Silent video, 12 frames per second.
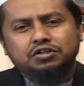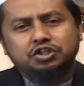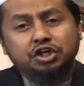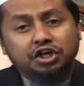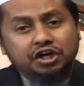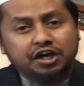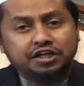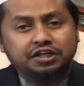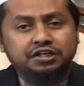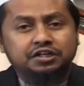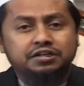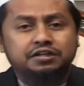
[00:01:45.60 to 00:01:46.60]

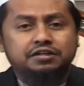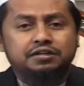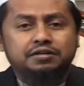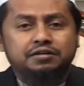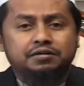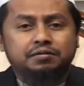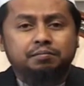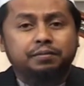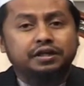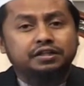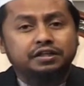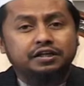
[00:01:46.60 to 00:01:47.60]
শিক্ষাহীন
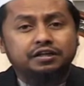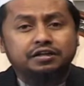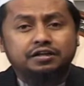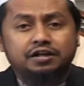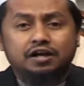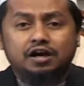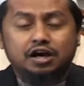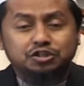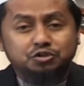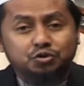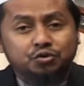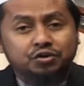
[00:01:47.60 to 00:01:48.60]
ব্যক্তির
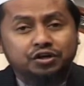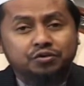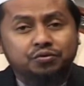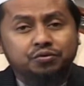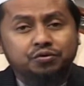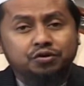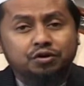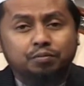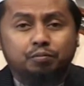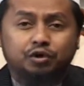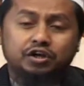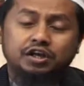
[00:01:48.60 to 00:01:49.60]
আচরণেও
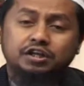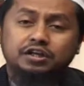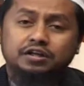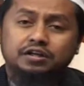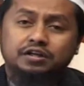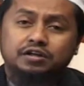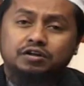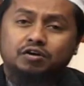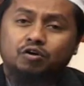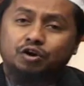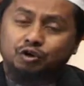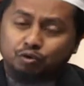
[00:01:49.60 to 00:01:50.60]
বৈজ্ঞানিক
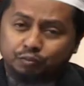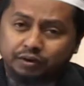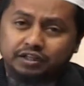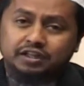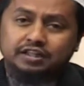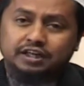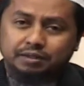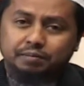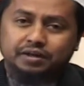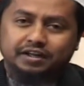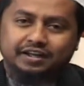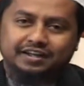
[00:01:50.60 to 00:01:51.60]
অনেক উপাদান থাকতে
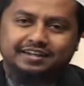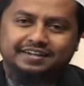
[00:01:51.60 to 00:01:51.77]
পারে